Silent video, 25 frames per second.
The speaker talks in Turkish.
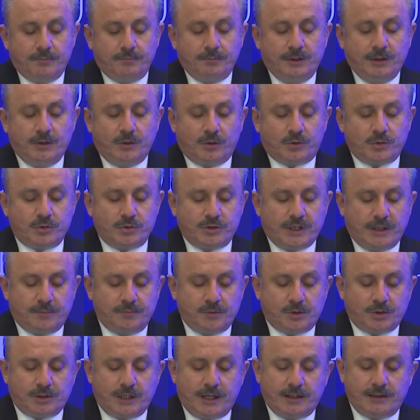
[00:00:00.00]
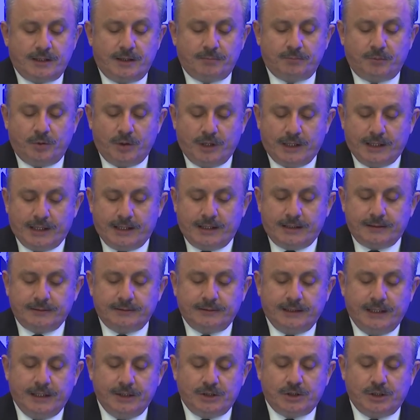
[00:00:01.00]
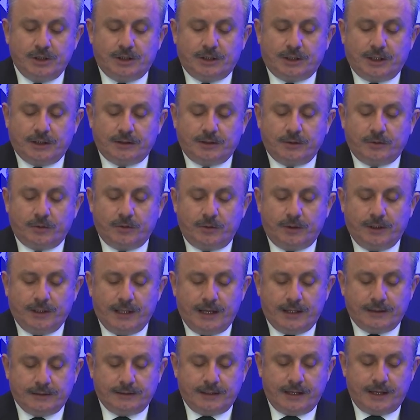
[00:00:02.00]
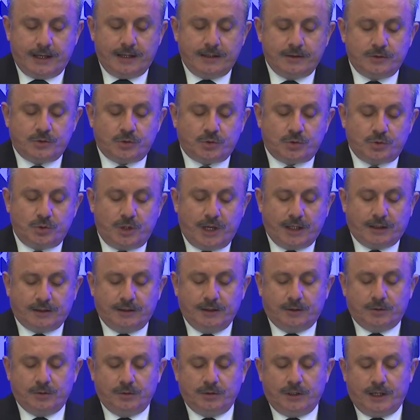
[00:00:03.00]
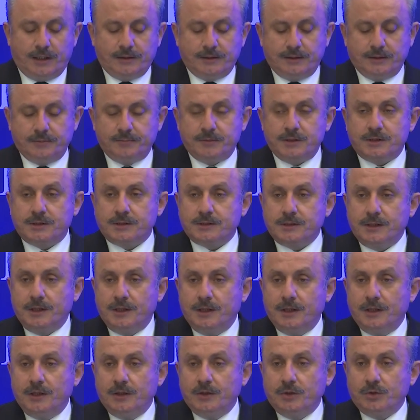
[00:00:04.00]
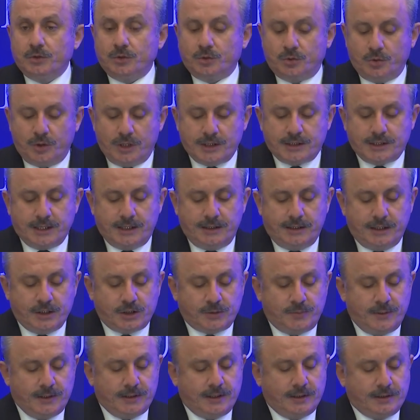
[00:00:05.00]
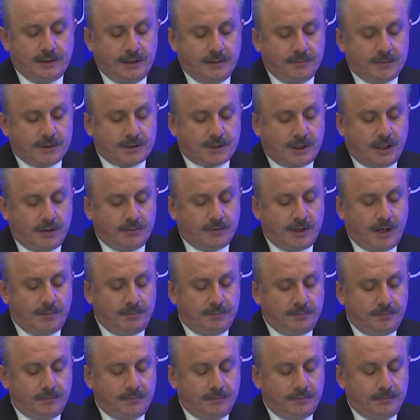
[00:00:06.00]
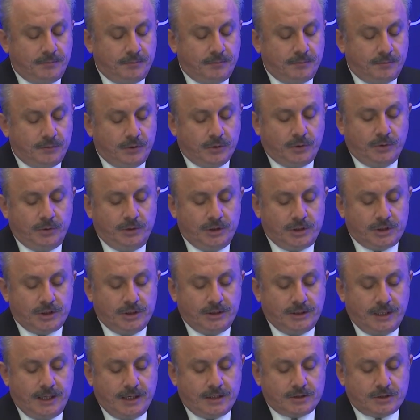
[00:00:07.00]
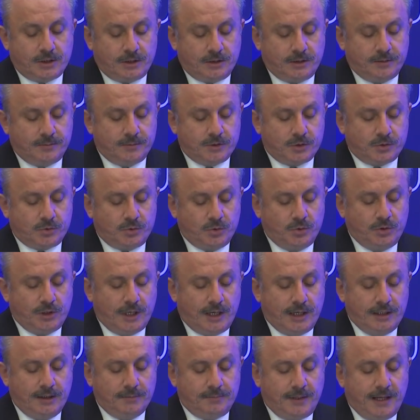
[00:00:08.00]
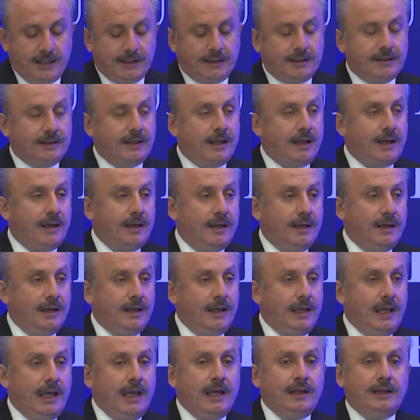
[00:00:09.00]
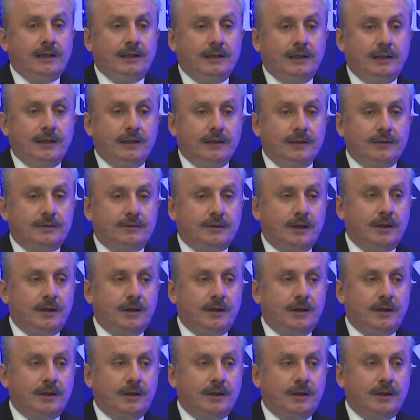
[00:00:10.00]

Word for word: 1970'lerden bu yana değişik kategorilerde sürekli kullandığımız küreselleşme dediğimiz kavram bugün içinde yaşadığımız dünyayı belki de en iyi